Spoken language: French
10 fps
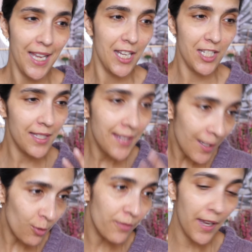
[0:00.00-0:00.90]
J'ai
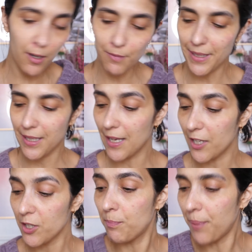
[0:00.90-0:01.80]
découvert le
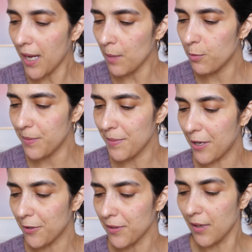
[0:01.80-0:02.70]
maquillage par Bobby
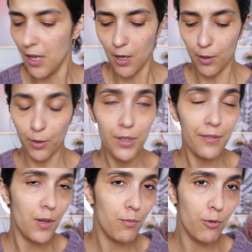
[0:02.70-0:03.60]
Brown, rue des
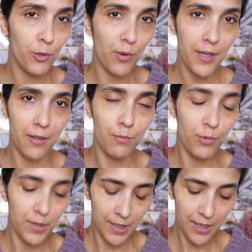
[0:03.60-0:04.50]
Francs-Bourgeois, il y a une
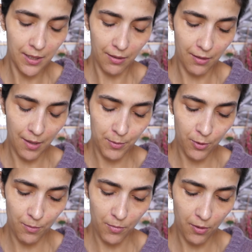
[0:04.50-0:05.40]
boutique euh,
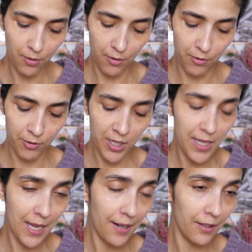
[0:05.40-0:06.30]
absolument euh,
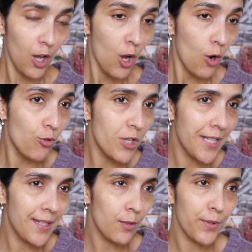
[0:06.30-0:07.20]
géniale où j'ai
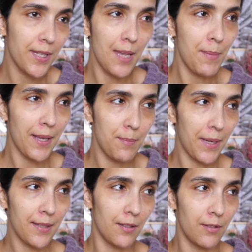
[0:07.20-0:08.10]
été conseillée par des
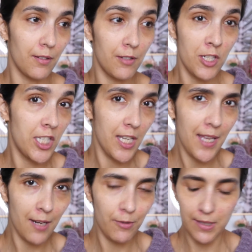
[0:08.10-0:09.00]
personnes
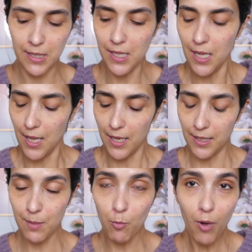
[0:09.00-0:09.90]
géniales aussi,
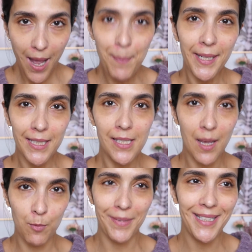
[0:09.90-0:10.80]
qui m'ont appris
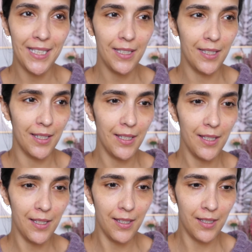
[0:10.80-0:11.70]
à me
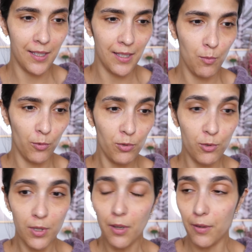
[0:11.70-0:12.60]
maquiller et qui m'ont tout de
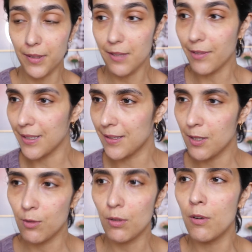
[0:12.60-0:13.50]
suite orientée vers des
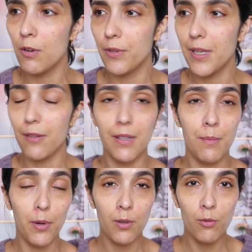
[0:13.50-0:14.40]
textures glowy à une
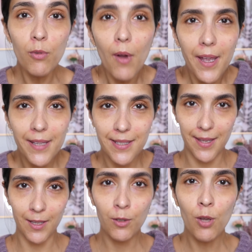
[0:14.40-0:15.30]
époque où
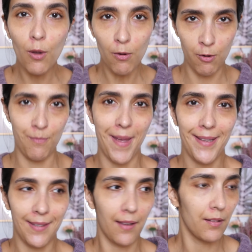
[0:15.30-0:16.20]
c'était que le
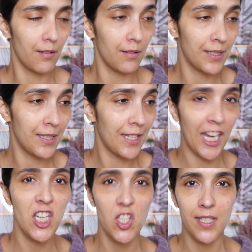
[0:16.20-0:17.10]
mat hein, euh, qui
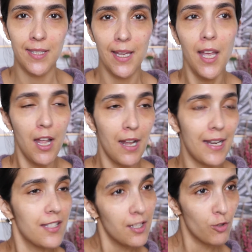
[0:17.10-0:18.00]
régissait la
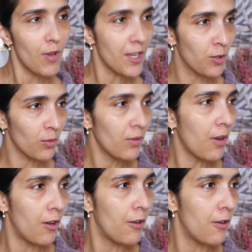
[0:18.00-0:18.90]
situation
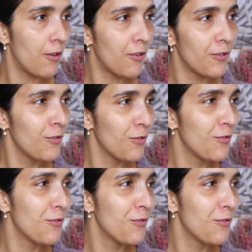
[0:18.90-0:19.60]
euh, de,